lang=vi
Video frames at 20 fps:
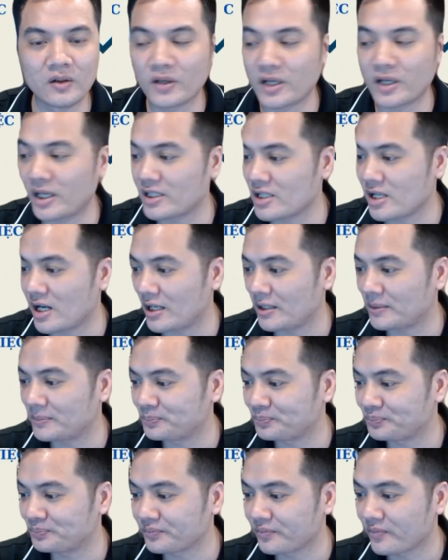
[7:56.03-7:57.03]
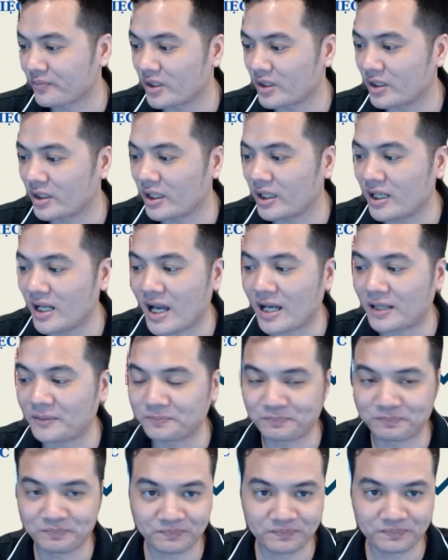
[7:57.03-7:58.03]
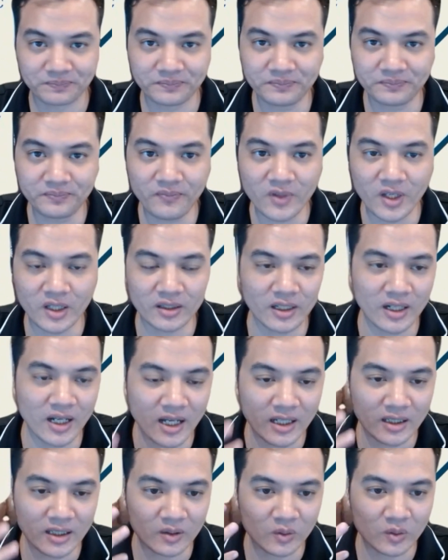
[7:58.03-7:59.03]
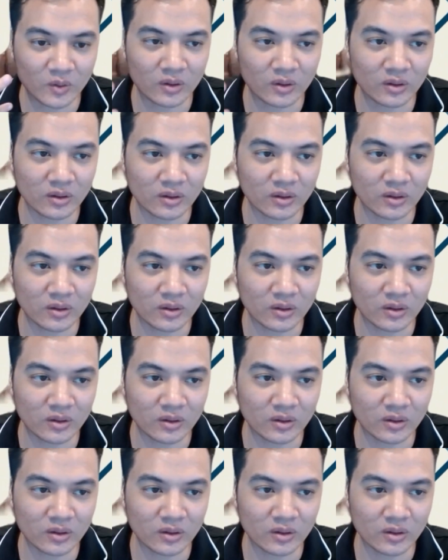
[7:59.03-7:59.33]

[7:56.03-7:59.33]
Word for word: Ok chưa ạ? Thì đấy là đấy là